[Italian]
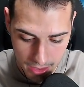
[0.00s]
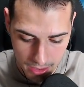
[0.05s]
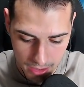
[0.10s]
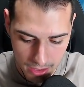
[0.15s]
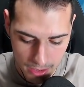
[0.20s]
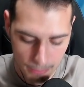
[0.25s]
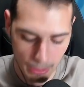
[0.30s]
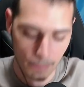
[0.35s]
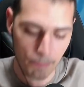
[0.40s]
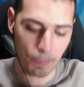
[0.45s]

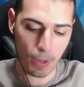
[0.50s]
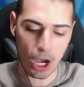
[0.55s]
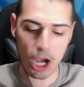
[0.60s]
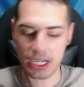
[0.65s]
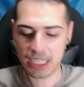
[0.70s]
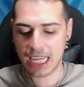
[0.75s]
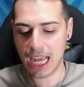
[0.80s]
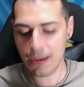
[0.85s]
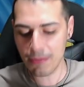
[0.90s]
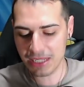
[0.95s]
Ma
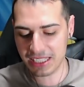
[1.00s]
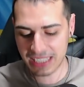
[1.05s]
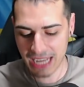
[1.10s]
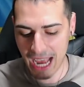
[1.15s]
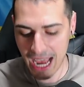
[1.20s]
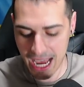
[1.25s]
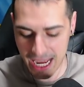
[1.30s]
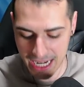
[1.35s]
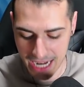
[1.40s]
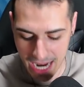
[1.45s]
porca
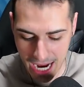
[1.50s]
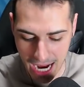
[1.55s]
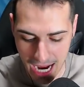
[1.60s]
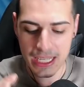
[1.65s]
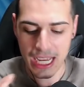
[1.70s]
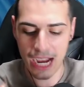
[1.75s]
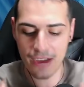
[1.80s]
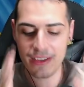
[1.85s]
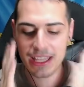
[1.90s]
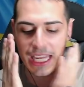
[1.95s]

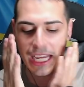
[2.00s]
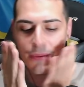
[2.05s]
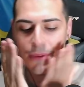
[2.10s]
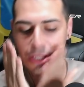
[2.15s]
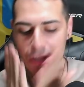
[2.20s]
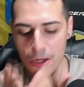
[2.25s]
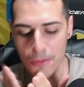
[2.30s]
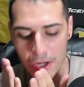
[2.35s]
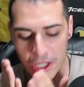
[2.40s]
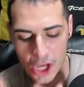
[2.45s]
miseria! Avete
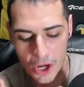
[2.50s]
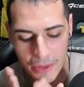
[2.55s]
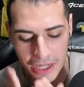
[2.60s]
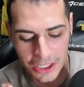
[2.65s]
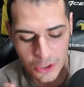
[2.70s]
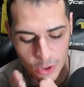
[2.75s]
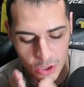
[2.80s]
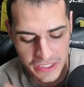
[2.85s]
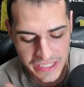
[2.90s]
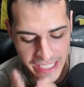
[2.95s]
capito il motivo per
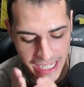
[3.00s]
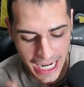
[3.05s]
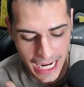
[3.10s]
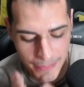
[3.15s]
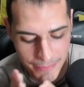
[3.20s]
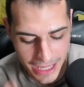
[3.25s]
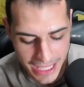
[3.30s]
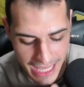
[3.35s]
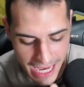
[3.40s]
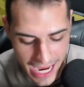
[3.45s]
cui non si
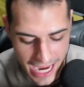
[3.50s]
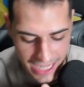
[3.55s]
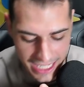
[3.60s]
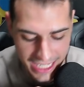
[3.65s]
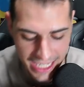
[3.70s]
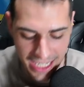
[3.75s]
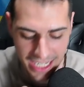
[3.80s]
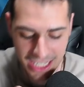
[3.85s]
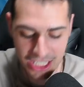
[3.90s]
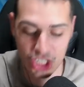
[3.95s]
cambia
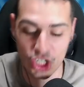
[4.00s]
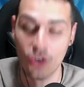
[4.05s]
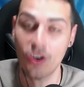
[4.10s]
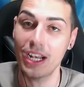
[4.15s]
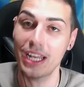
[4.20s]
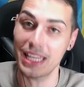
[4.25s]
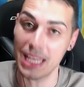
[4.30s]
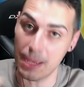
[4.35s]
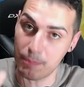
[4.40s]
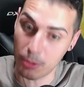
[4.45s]
deck? Ci
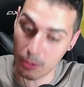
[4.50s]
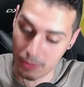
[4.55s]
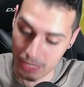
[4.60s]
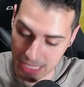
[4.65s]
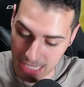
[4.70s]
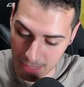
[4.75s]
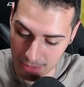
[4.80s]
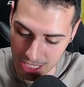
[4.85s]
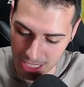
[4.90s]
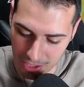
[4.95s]
vuole tempo per
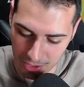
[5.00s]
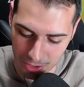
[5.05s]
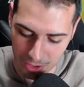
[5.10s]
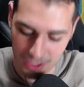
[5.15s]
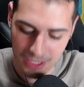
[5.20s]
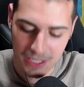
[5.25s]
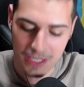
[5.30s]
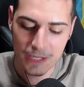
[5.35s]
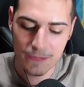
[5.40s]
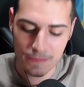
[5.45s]
capirlo.
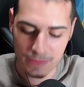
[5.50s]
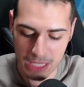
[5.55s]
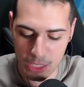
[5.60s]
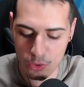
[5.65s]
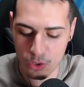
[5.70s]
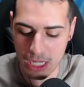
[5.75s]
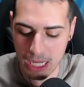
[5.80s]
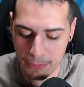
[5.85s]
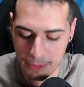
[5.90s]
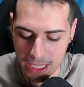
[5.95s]

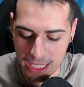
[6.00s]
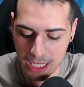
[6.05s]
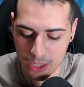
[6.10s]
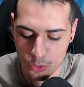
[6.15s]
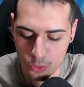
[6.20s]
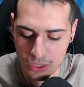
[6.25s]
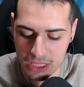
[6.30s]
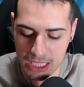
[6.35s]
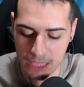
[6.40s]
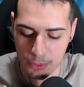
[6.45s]
Devo capire
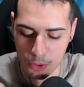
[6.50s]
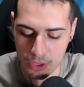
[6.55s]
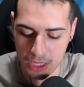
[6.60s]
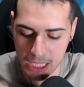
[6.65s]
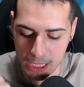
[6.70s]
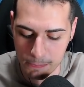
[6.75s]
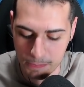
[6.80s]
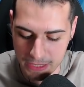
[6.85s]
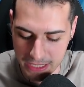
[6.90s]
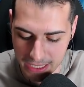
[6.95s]
tutti i pro
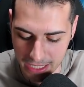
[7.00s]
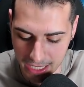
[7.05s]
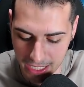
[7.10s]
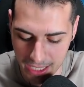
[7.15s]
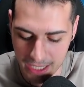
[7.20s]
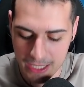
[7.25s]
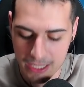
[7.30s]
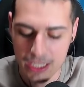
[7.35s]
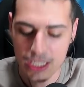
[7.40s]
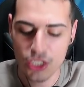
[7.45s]

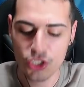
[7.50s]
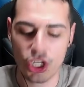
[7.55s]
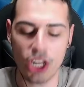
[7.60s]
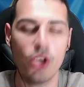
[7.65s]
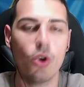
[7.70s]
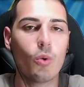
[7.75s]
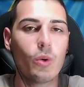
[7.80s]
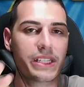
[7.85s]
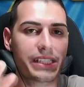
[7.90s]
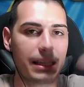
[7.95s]
tips. Cioè,
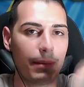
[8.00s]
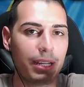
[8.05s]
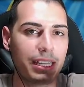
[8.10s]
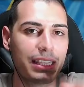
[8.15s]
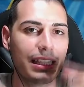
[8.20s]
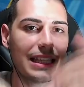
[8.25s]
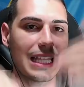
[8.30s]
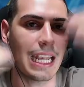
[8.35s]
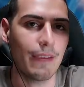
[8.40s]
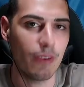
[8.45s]
io questa
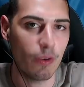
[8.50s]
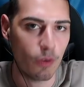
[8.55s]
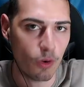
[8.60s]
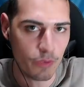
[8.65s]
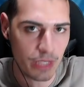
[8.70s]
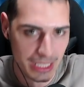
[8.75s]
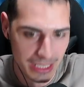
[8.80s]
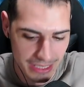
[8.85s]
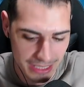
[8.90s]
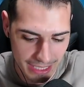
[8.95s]
partita l'avevo
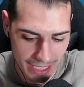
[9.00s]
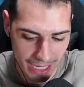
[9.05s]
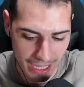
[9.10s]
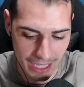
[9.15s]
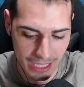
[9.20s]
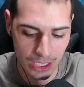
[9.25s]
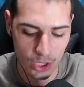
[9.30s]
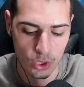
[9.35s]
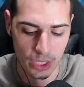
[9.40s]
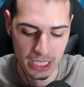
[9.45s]
vinta.
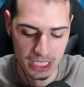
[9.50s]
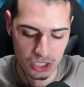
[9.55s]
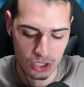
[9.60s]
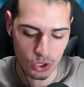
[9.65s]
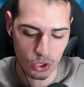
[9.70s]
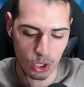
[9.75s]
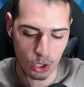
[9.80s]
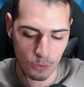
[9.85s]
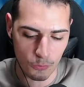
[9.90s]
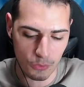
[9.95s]
Io
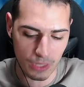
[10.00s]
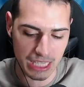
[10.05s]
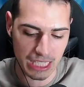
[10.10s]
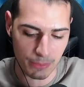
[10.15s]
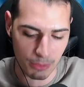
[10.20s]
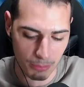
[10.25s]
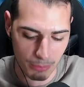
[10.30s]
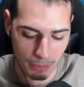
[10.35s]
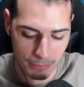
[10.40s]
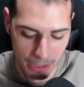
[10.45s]
adesso gliel'ho fatta
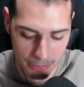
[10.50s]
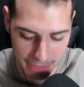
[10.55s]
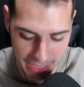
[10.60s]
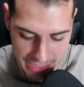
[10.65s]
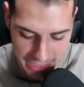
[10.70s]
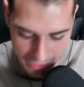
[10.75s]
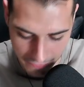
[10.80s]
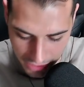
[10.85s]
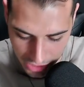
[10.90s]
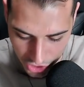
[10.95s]

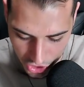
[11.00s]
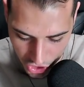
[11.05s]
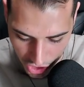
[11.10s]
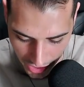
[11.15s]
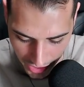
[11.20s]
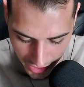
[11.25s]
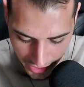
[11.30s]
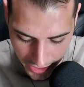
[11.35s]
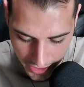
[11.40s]
probabilmente vincere.